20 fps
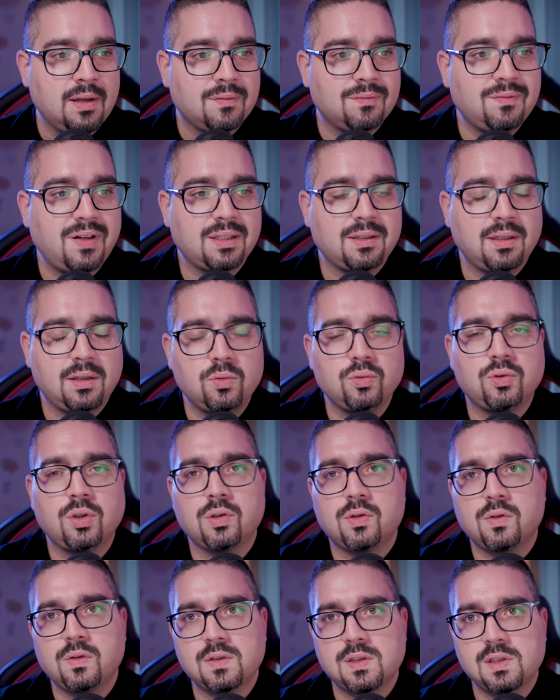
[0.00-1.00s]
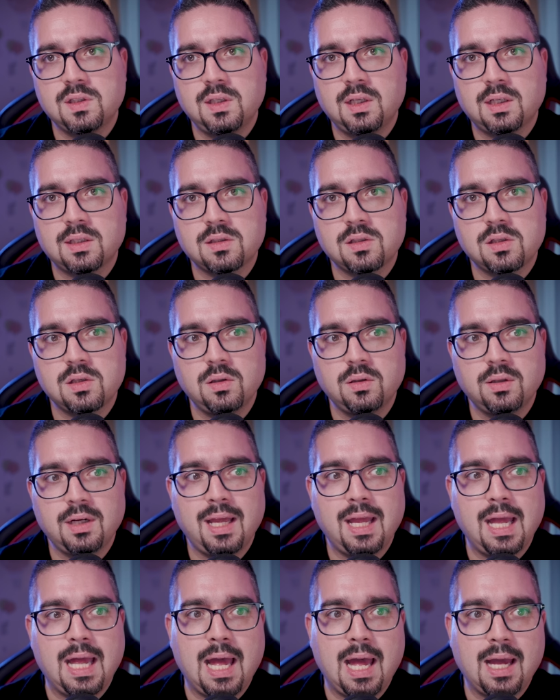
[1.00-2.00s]
va tenuto in
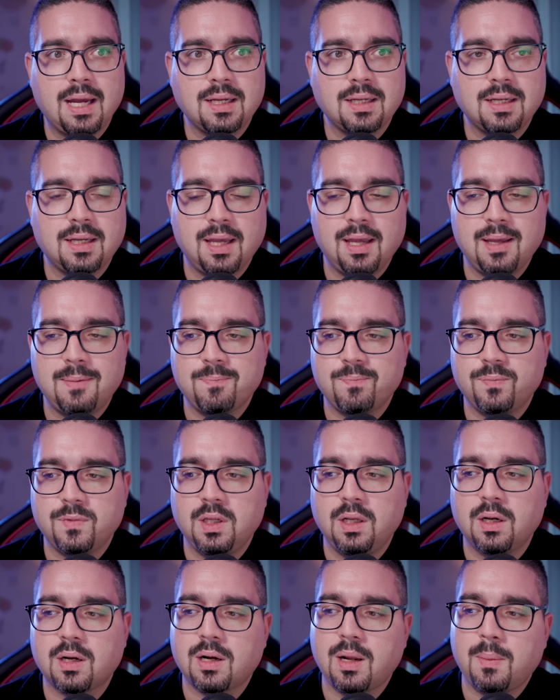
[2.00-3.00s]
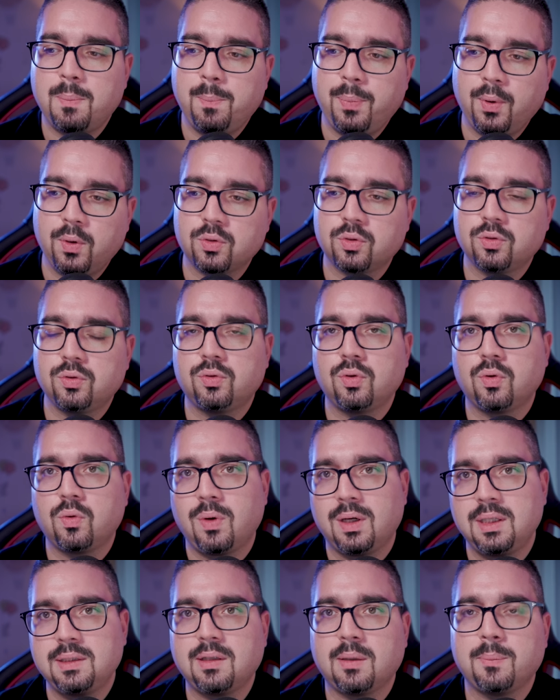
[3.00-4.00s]
considerazione anche il rapporto
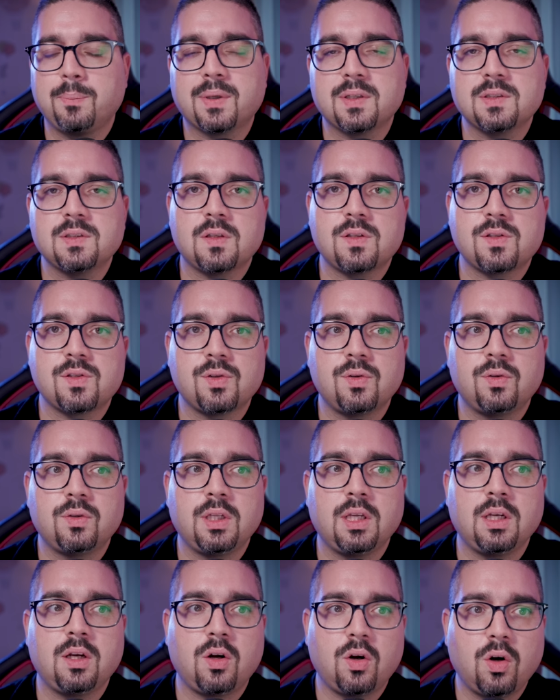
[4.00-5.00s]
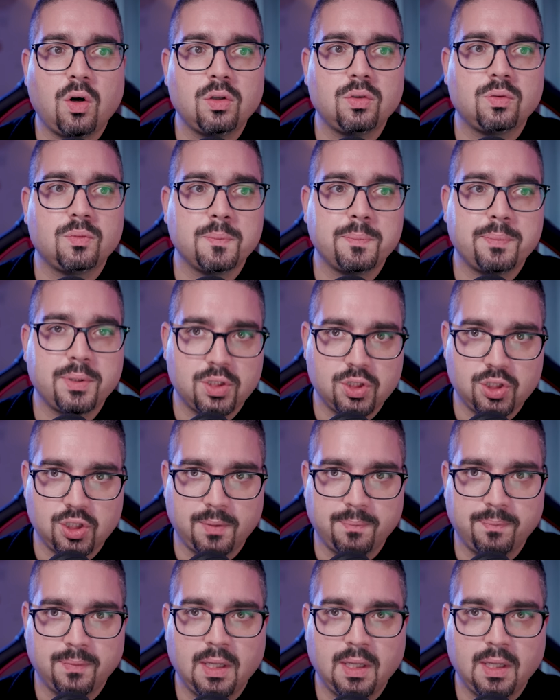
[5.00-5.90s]
qualità-prestazioni con un PC.